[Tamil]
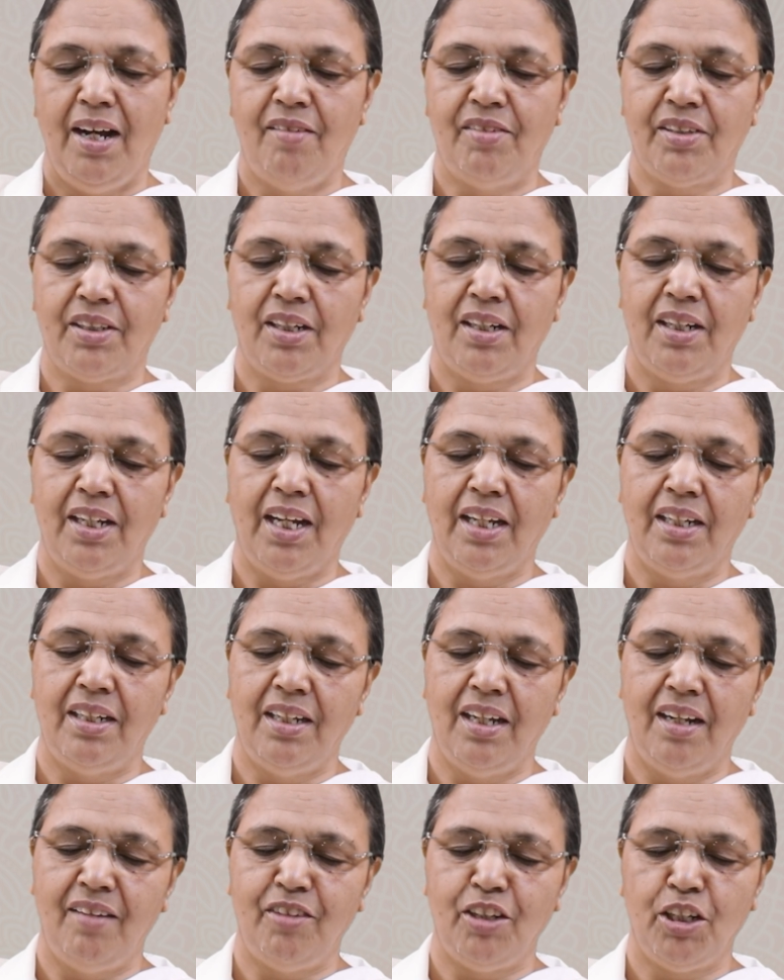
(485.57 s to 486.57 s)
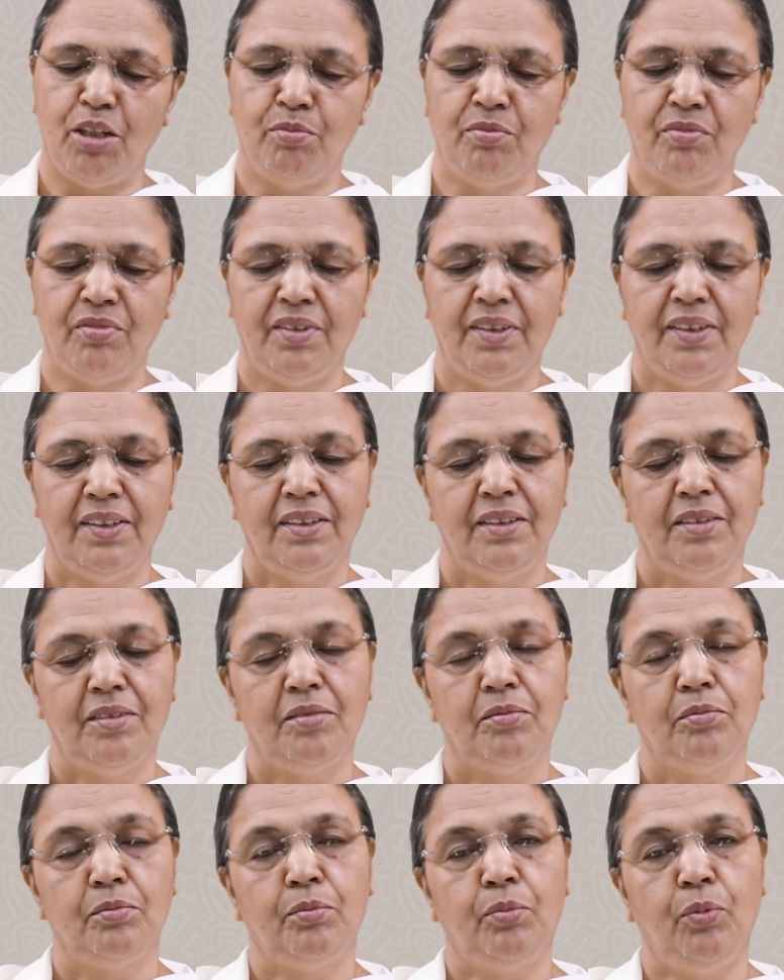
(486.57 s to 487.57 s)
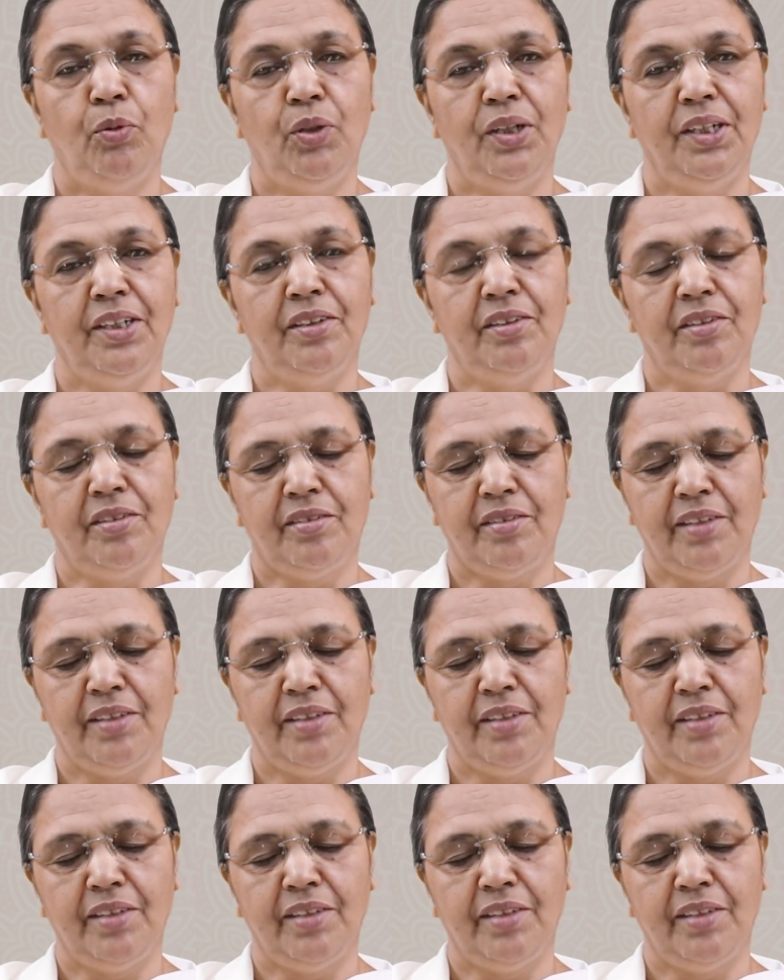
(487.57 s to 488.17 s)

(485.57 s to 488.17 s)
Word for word: அவர்கள் அல்லாவிடம் போய்